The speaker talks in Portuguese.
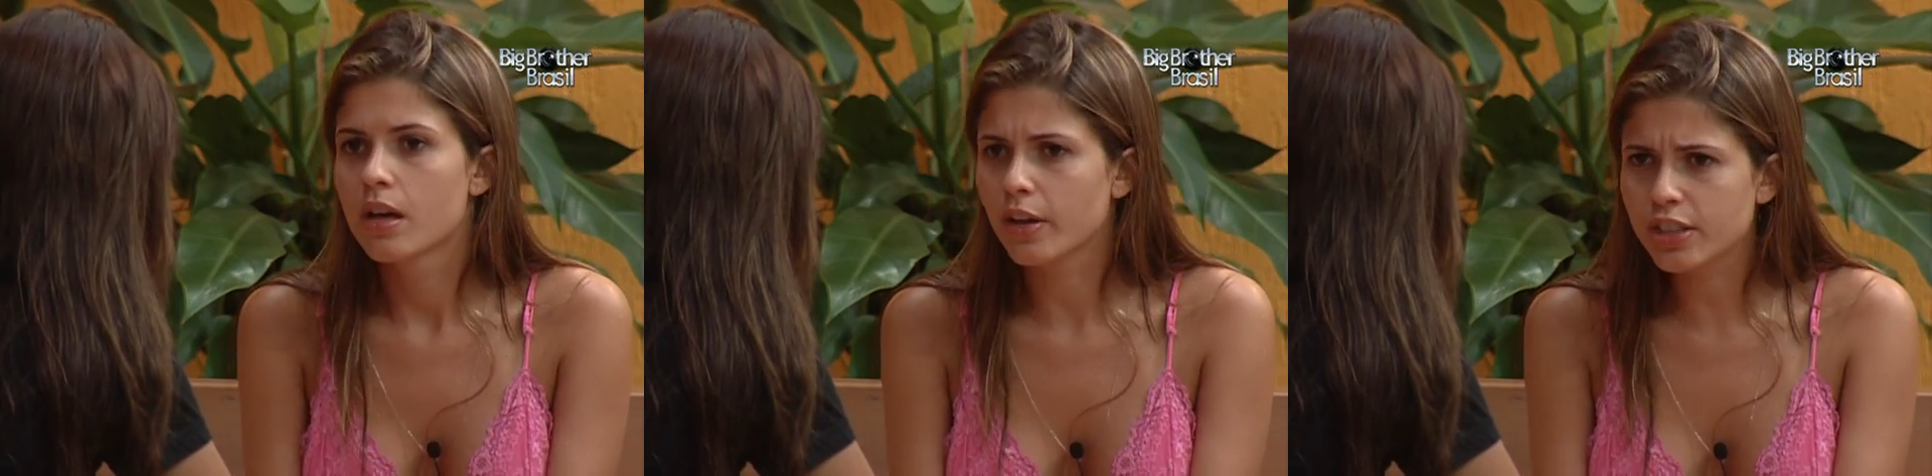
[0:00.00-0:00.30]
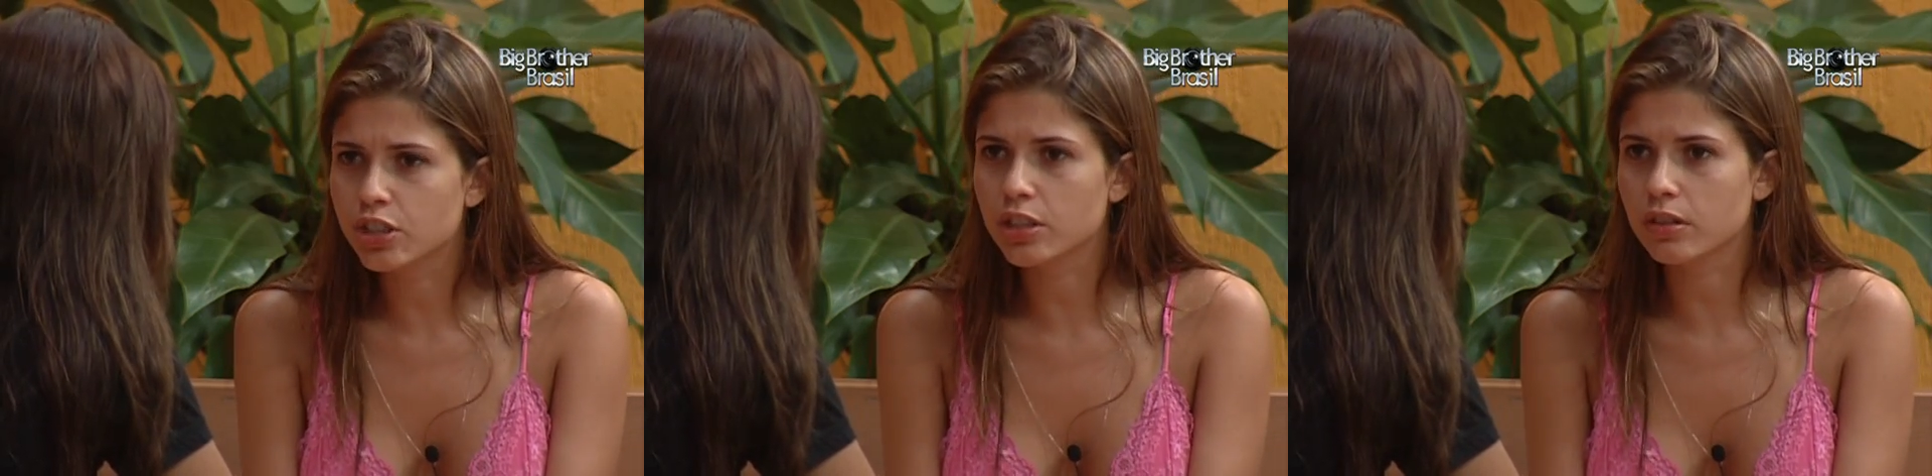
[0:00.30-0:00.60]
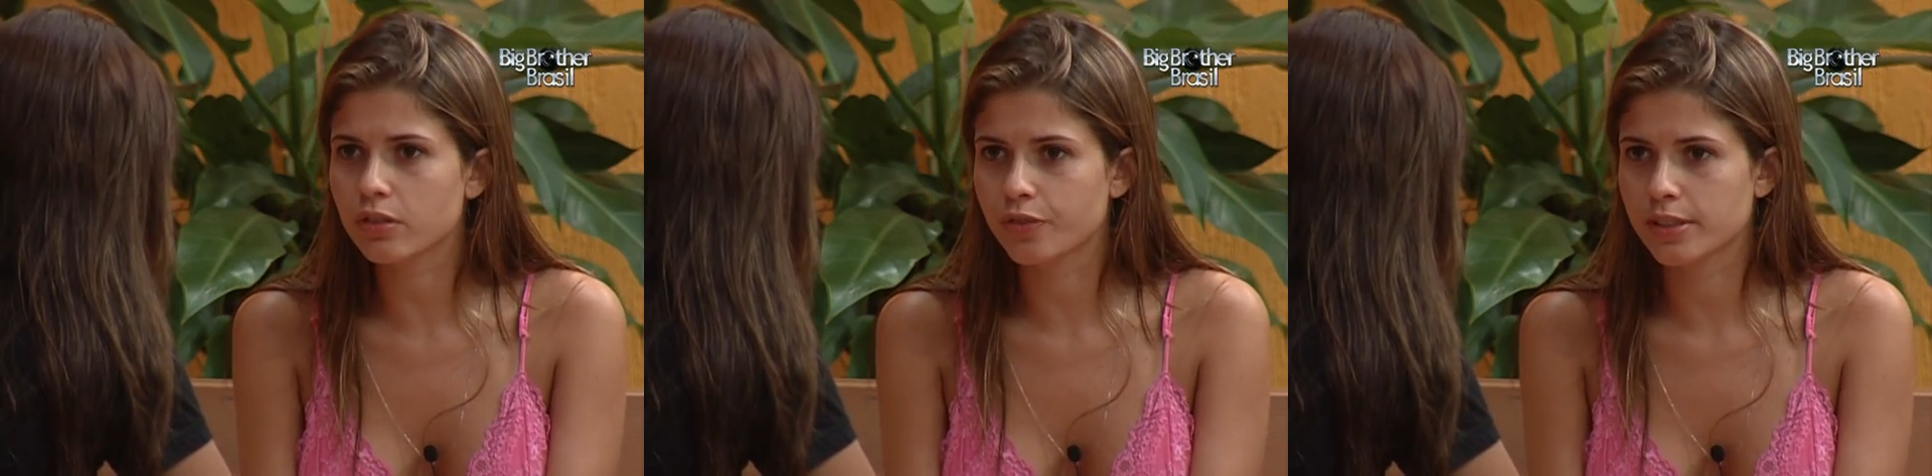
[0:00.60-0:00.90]
É
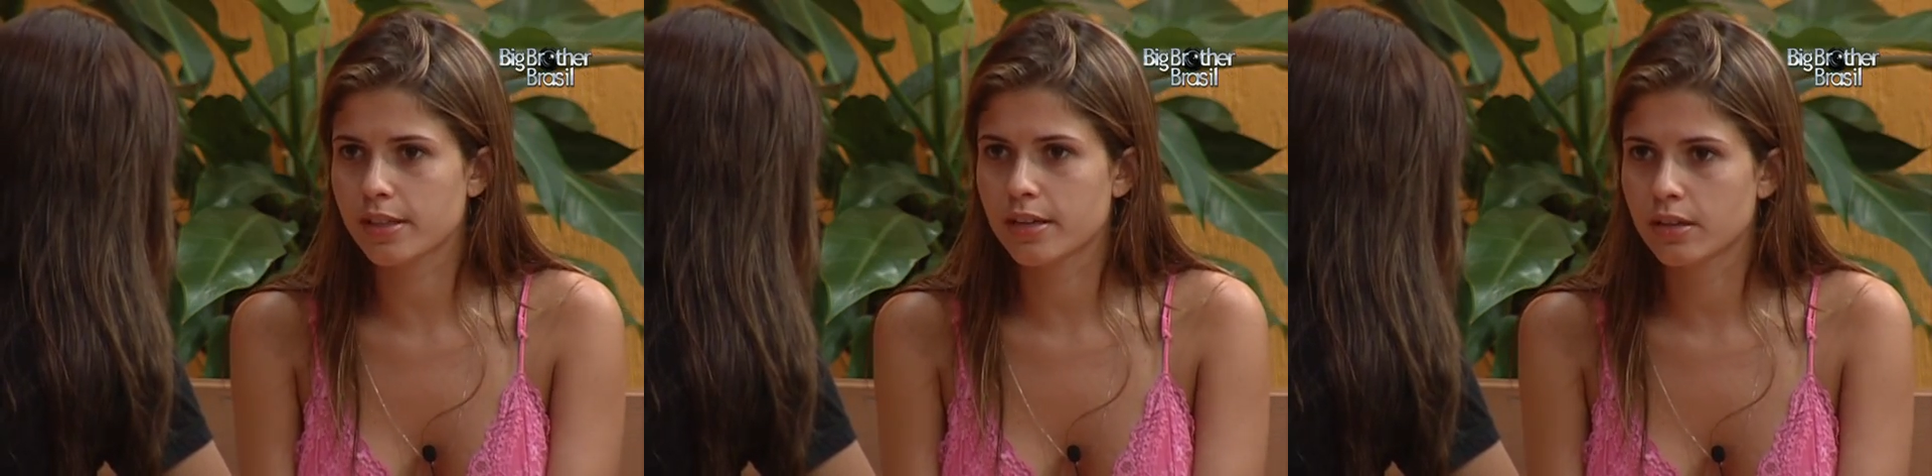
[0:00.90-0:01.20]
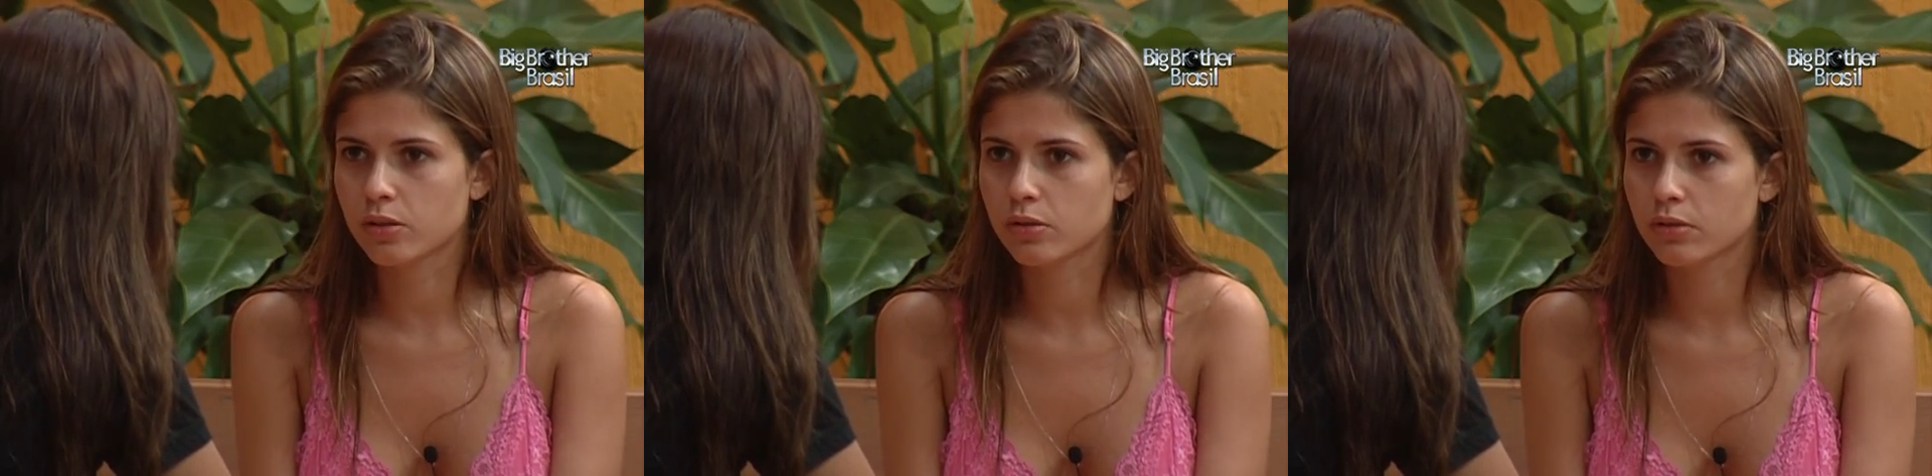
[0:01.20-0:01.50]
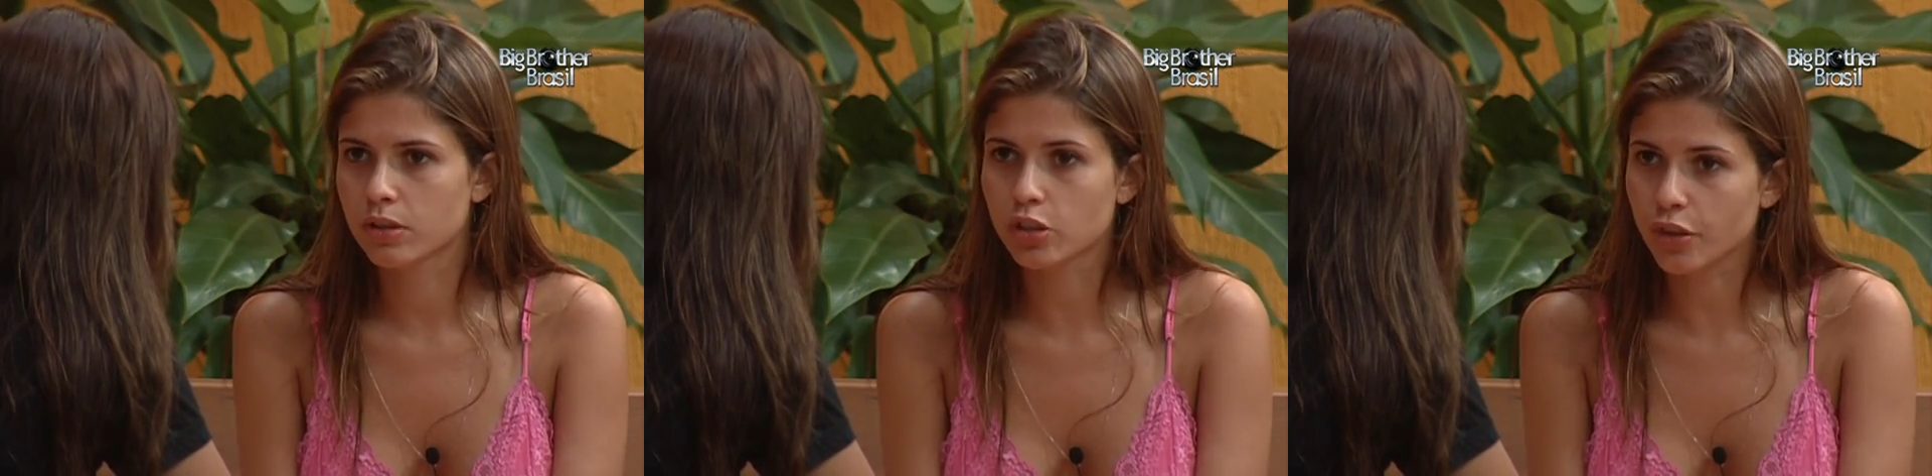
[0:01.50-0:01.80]
ridículo fazer isso.
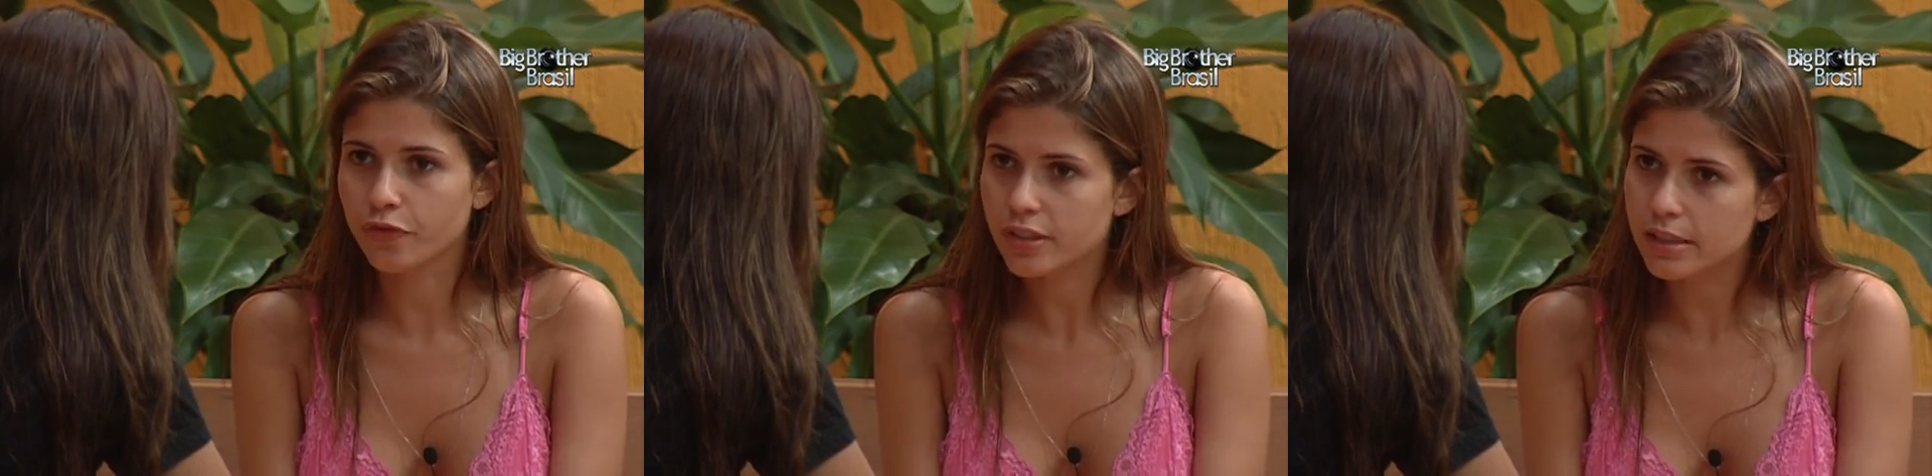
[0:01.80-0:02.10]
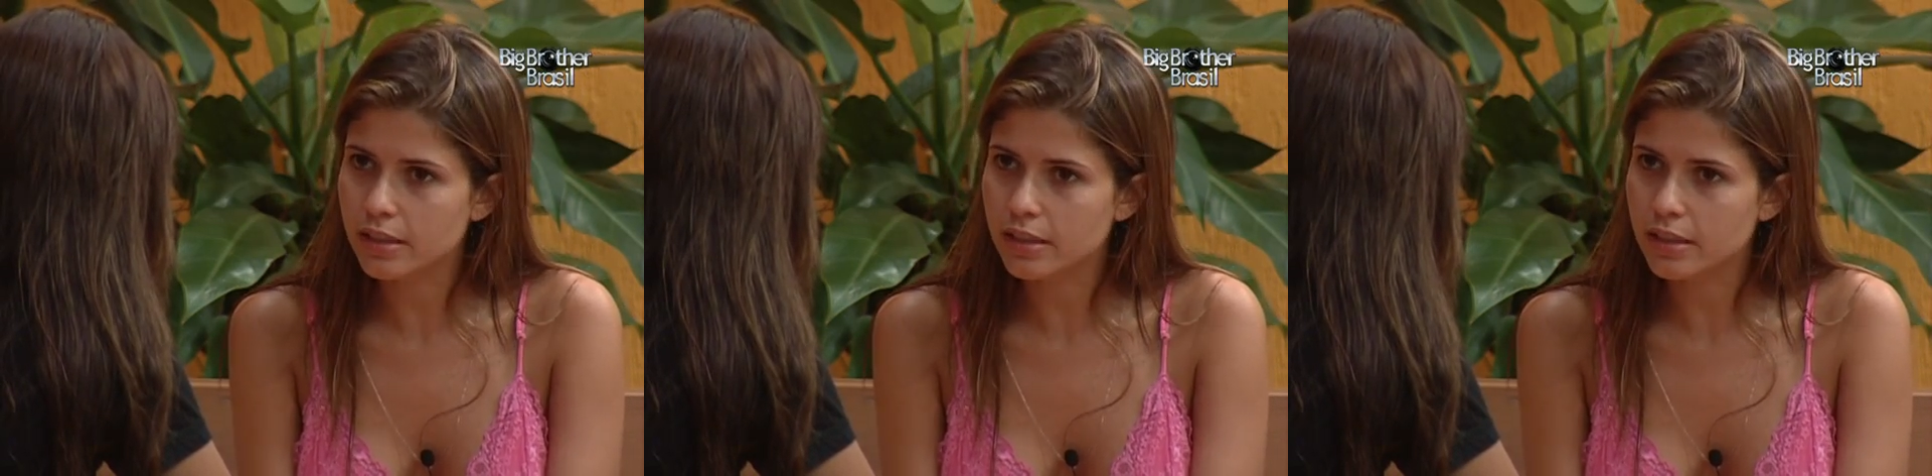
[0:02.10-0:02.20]
E eu já fiz